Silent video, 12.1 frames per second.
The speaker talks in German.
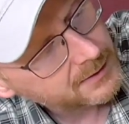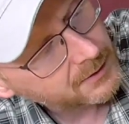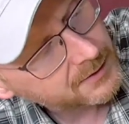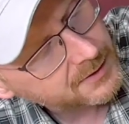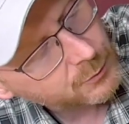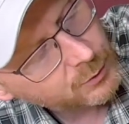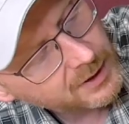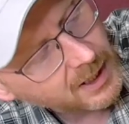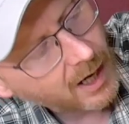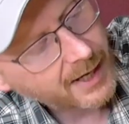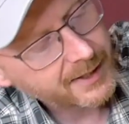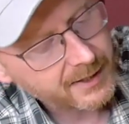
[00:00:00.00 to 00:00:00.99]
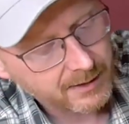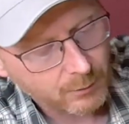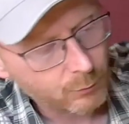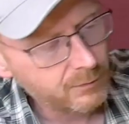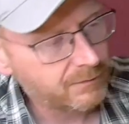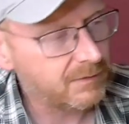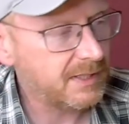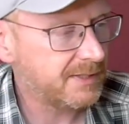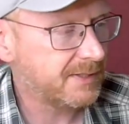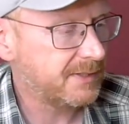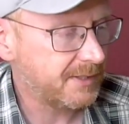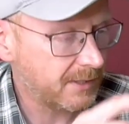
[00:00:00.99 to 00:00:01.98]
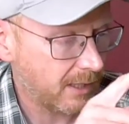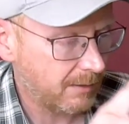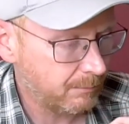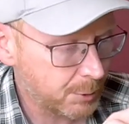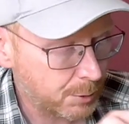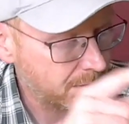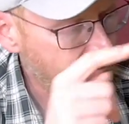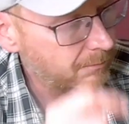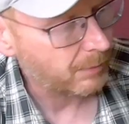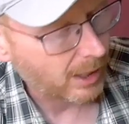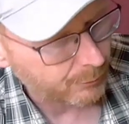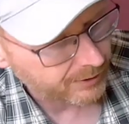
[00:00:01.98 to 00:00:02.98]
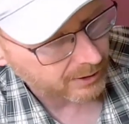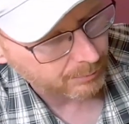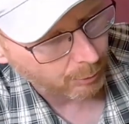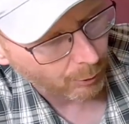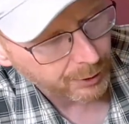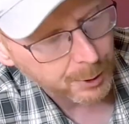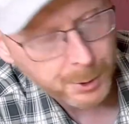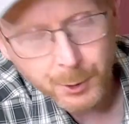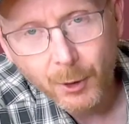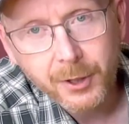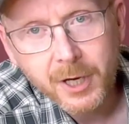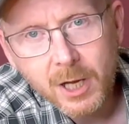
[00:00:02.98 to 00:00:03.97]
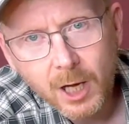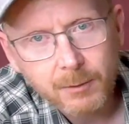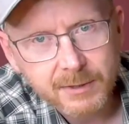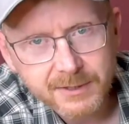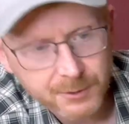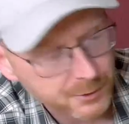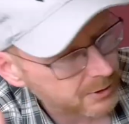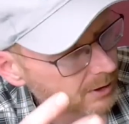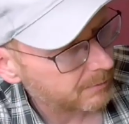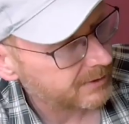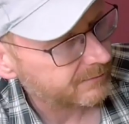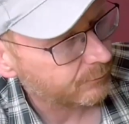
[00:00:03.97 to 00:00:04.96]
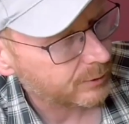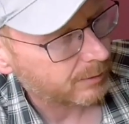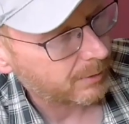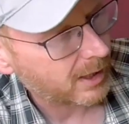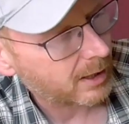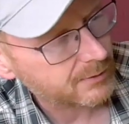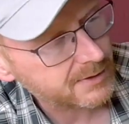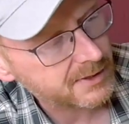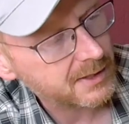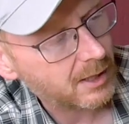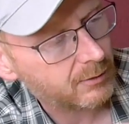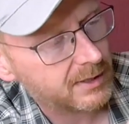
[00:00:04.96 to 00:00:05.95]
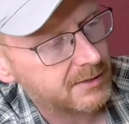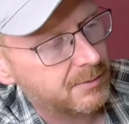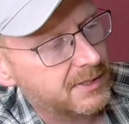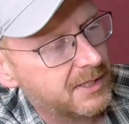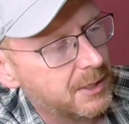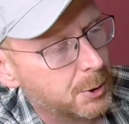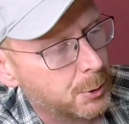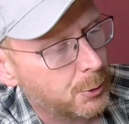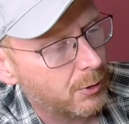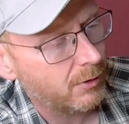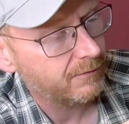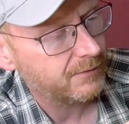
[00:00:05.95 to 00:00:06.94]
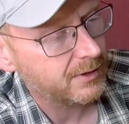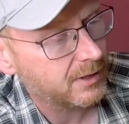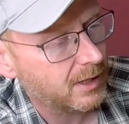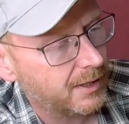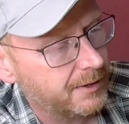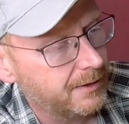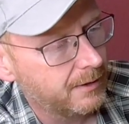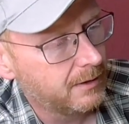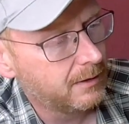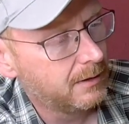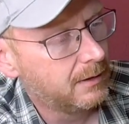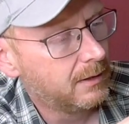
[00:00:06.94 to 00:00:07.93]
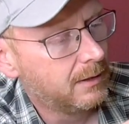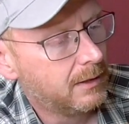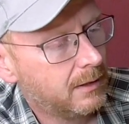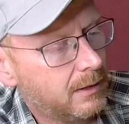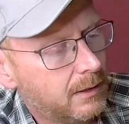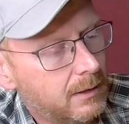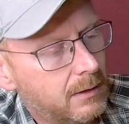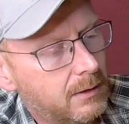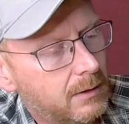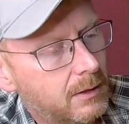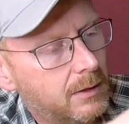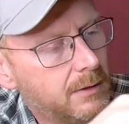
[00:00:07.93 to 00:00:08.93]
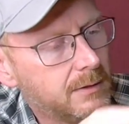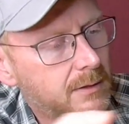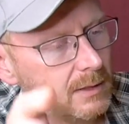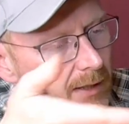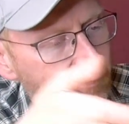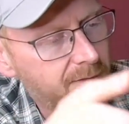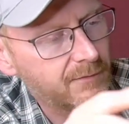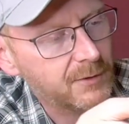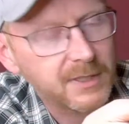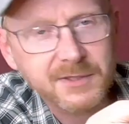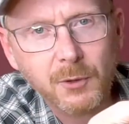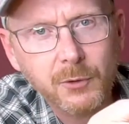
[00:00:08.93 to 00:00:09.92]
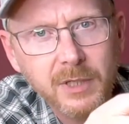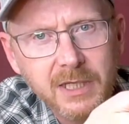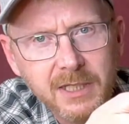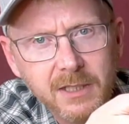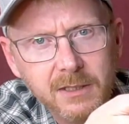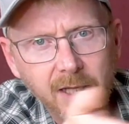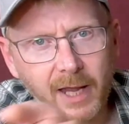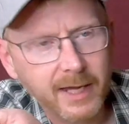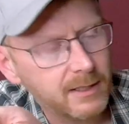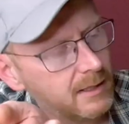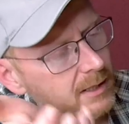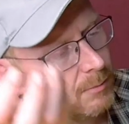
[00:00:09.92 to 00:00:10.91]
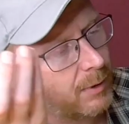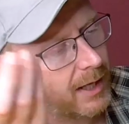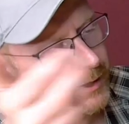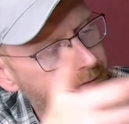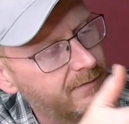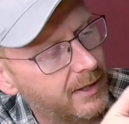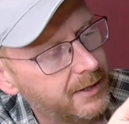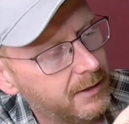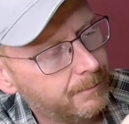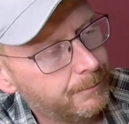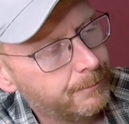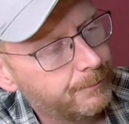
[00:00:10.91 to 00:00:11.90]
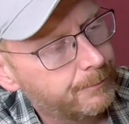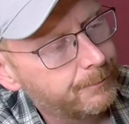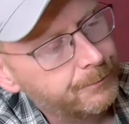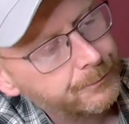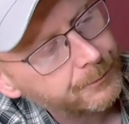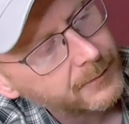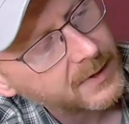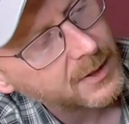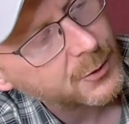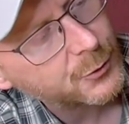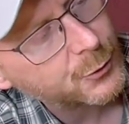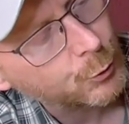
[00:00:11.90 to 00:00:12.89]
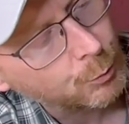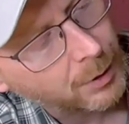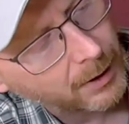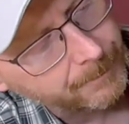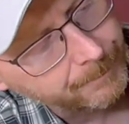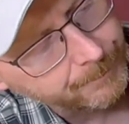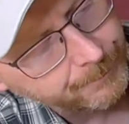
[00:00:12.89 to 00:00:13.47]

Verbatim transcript: Sonst tut die eine Rundfliese sich am braunen Gebäude stören. Aber ansonsten kann man es wunderbar rausziehen. Auch, dass man es hier schön öffnen kann. Und der von der Sonnenliege direkt in die Badewanne. Super.